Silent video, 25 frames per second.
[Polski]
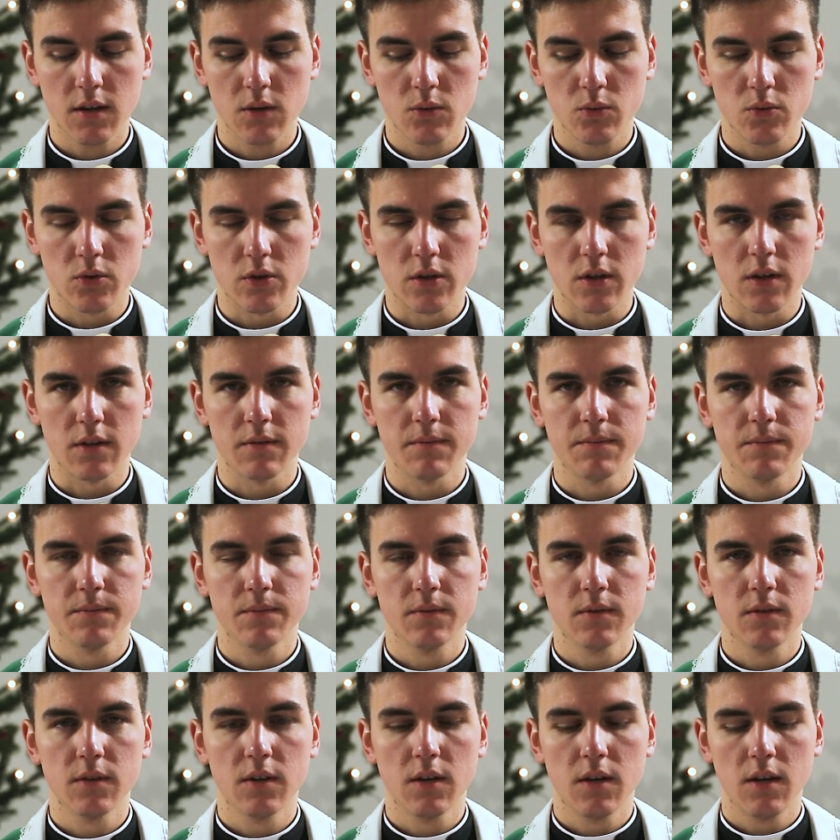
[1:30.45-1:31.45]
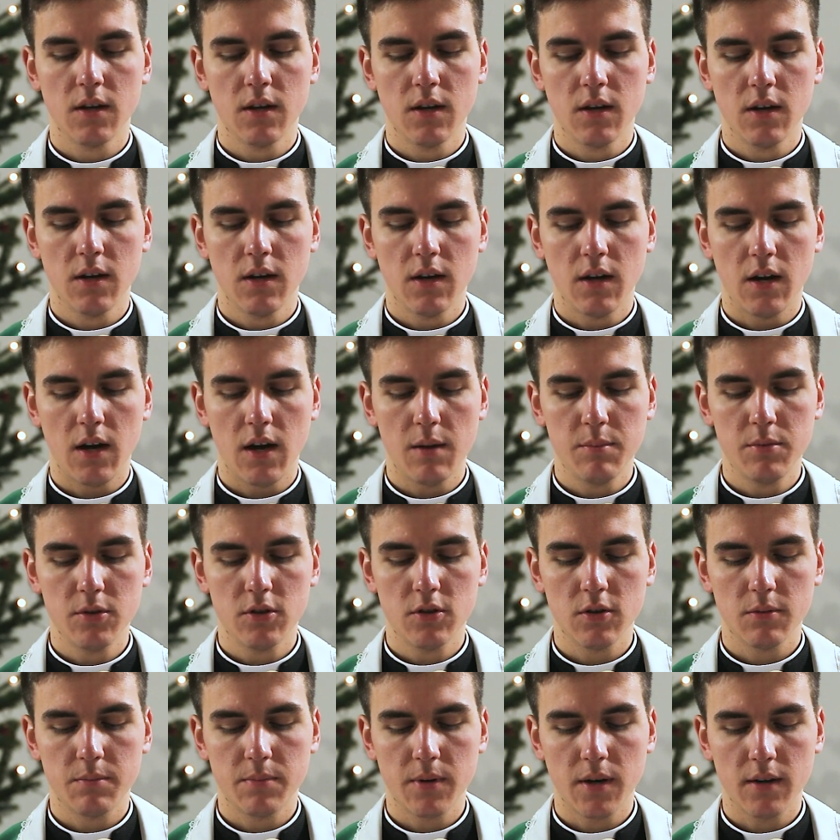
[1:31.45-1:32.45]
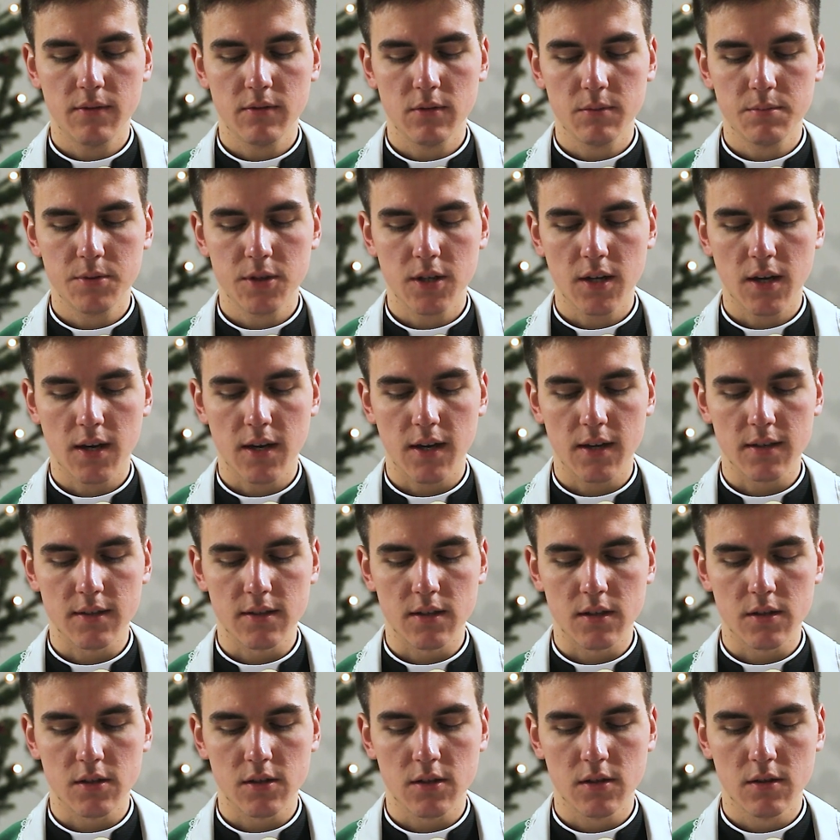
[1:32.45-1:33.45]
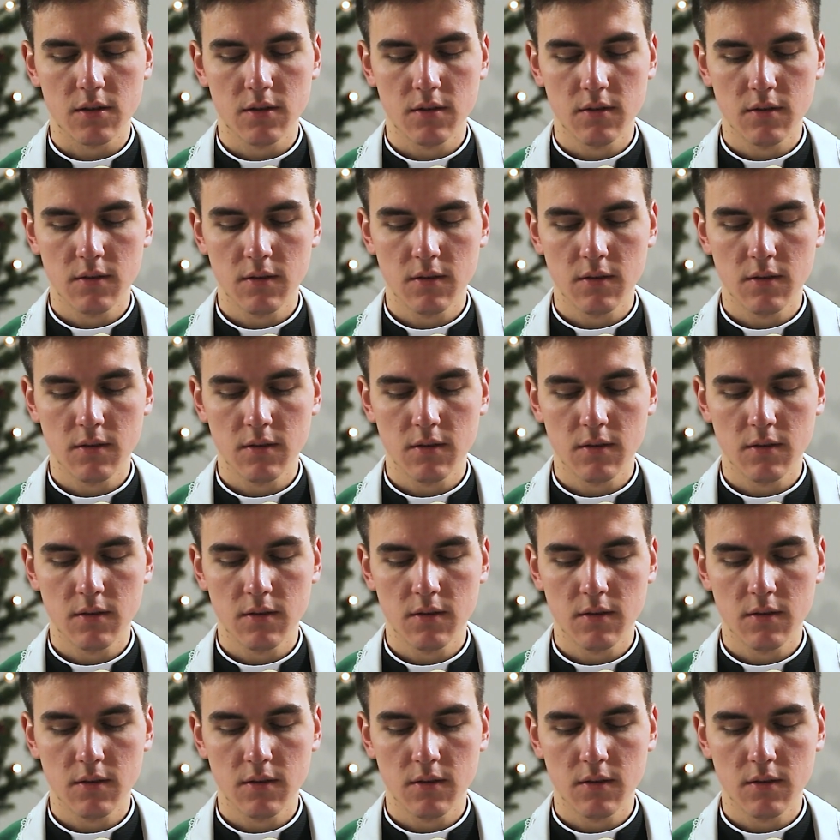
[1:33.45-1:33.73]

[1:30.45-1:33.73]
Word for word: górze, aby to prawo przekazać.